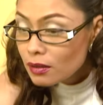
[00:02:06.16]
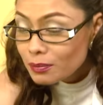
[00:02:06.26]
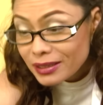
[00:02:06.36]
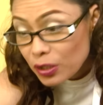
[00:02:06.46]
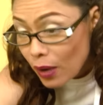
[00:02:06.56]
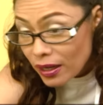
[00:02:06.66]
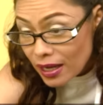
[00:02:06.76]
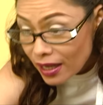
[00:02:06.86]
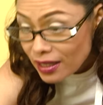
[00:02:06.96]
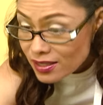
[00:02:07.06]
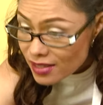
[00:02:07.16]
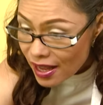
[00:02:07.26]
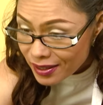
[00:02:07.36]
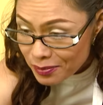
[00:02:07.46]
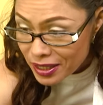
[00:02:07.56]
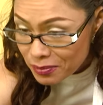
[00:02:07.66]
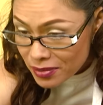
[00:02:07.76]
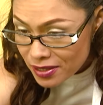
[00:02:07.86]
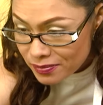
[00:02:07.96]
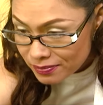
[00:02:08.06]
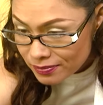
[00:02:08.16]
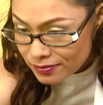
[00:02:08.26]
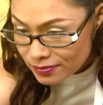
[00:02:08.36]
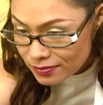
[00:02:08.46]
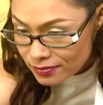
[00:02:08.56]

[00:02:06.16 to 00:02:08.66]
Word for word: Magtiwala ka lang sa akin, baby. May